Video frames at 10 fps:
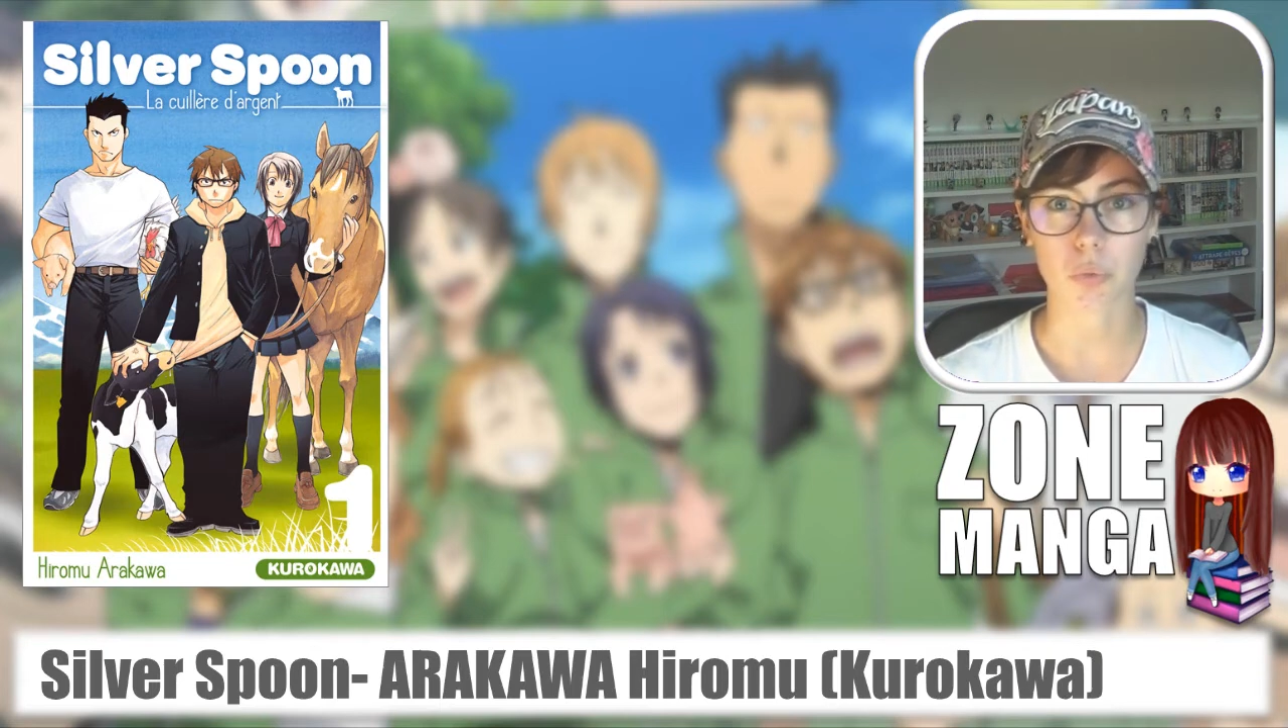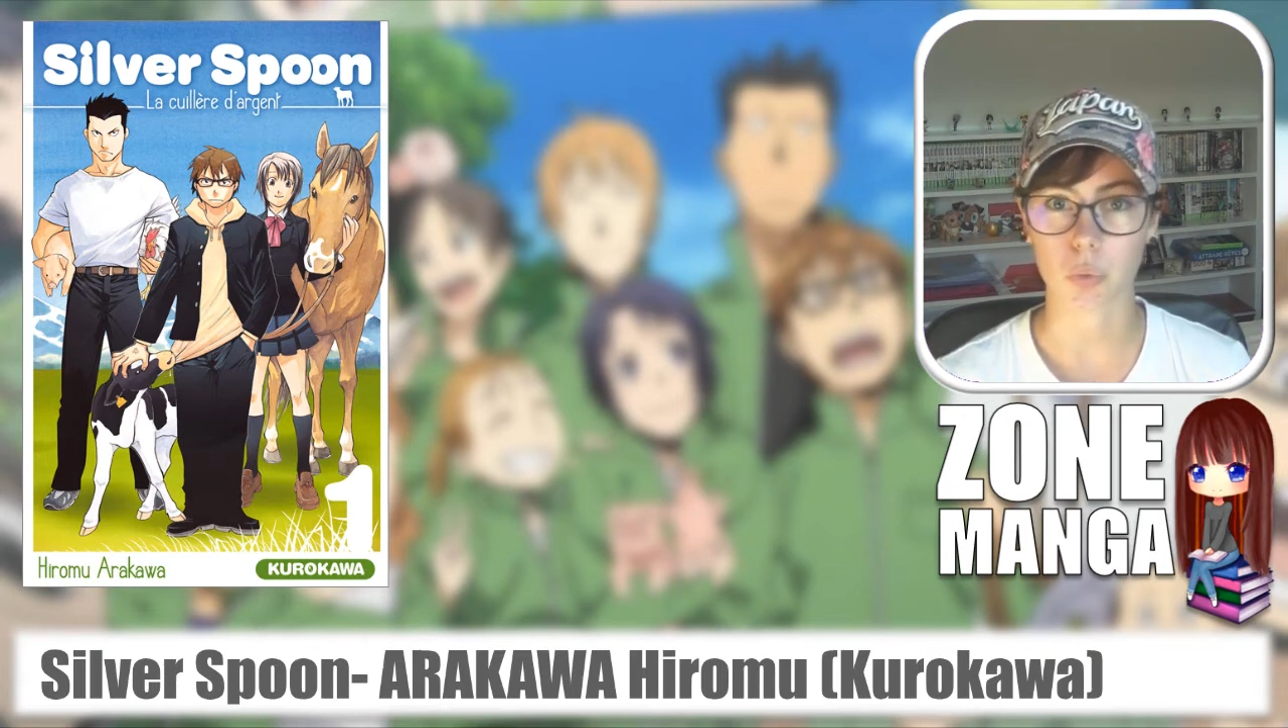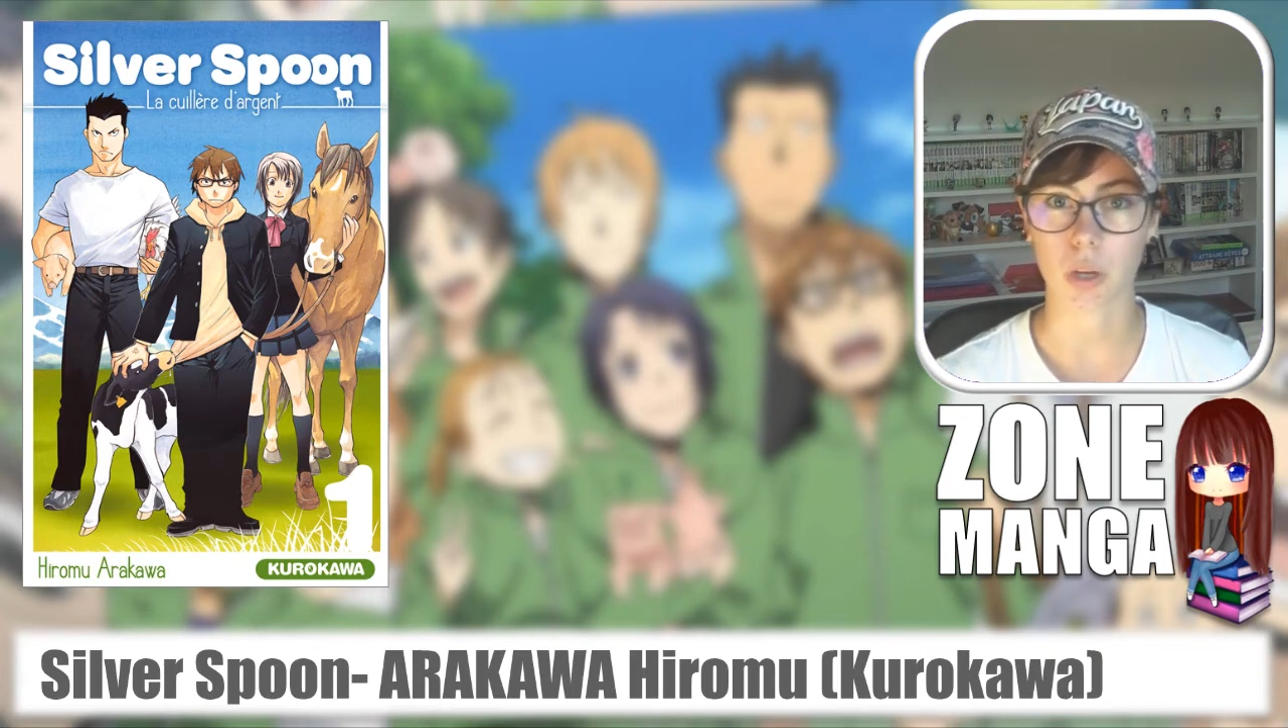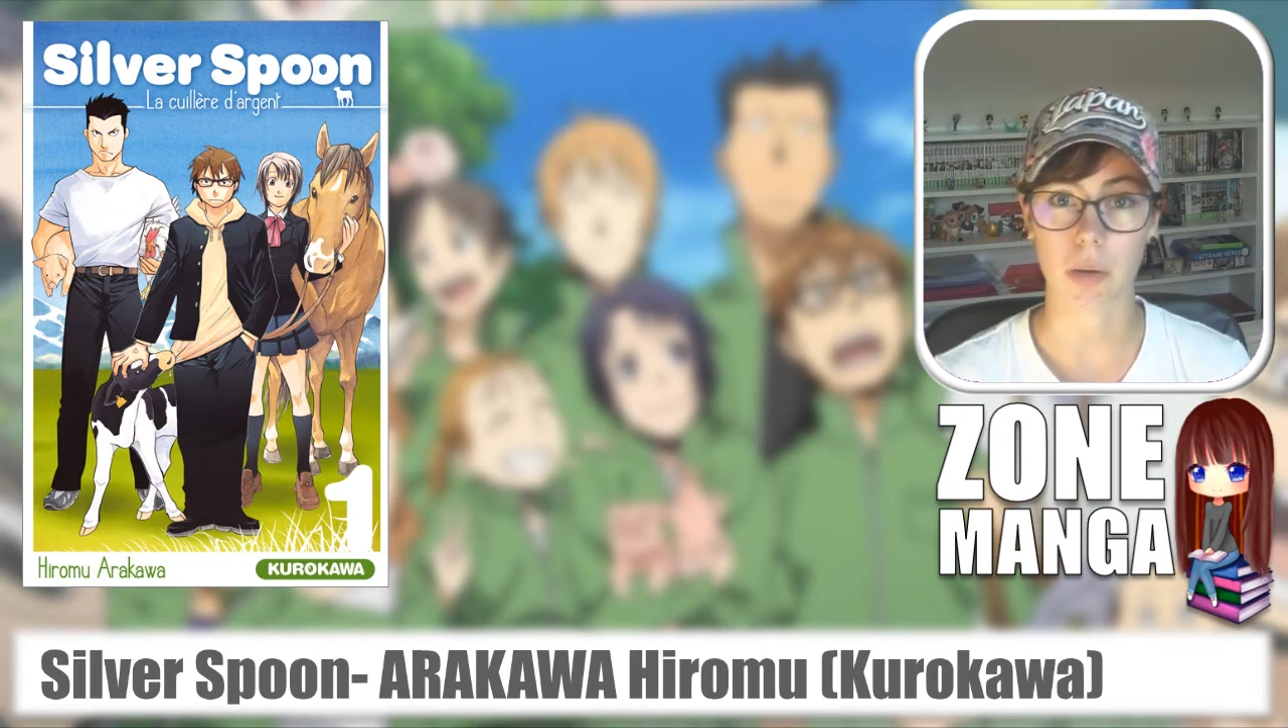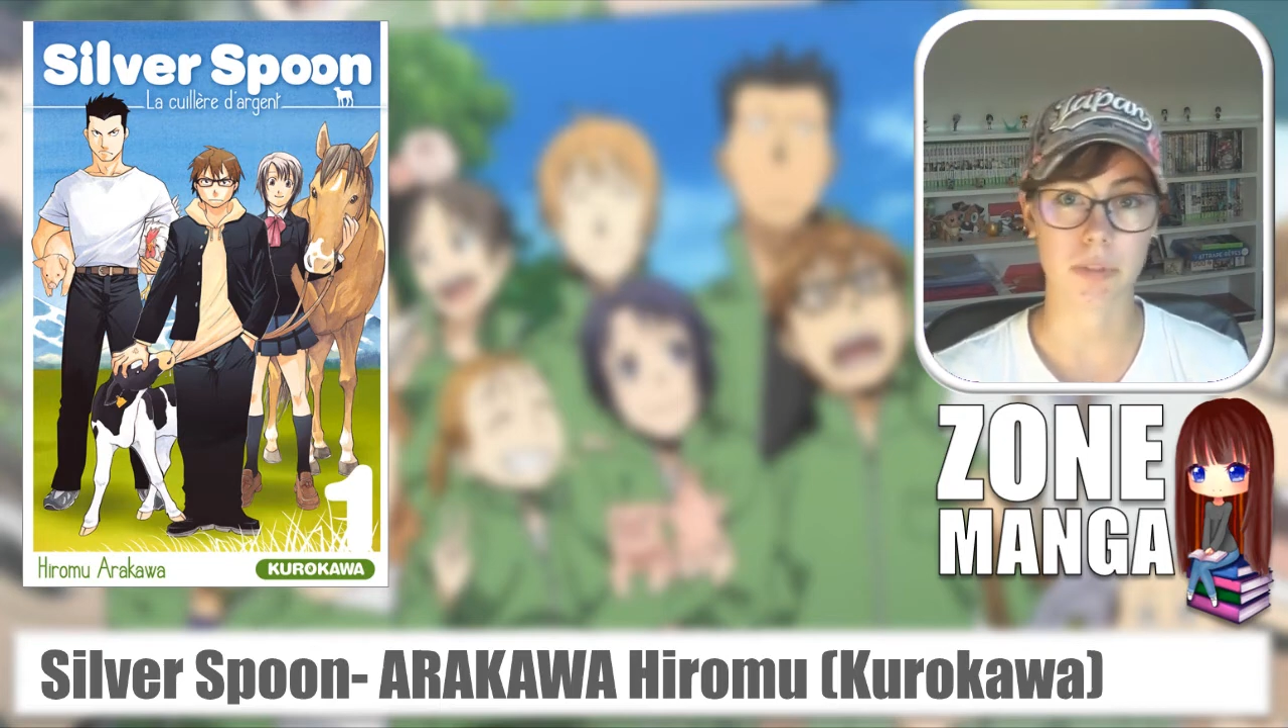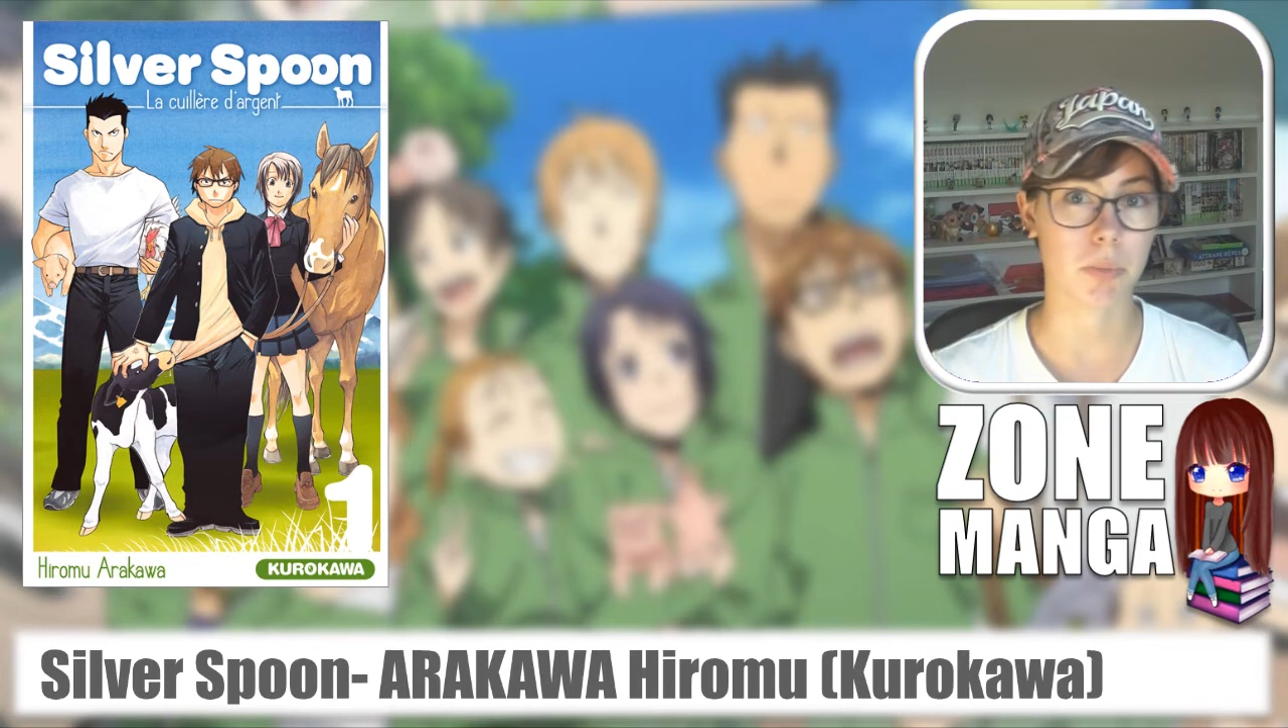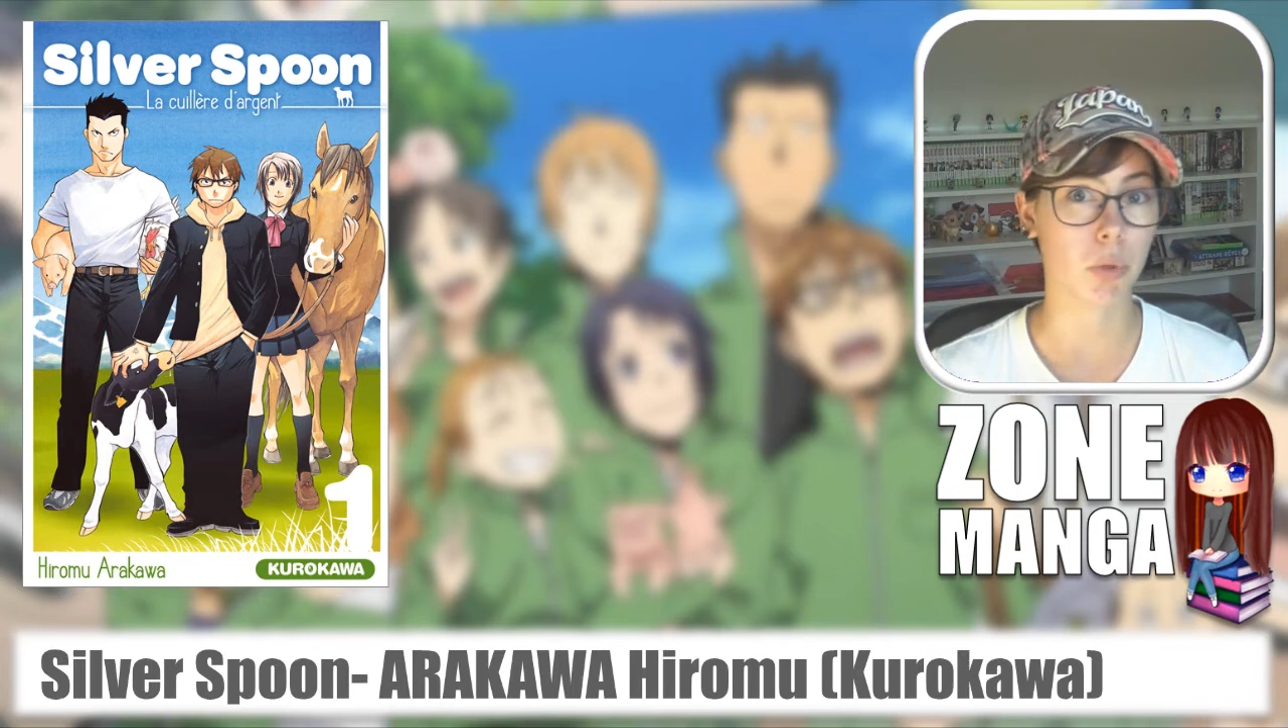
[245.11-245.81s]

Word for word: donc un petit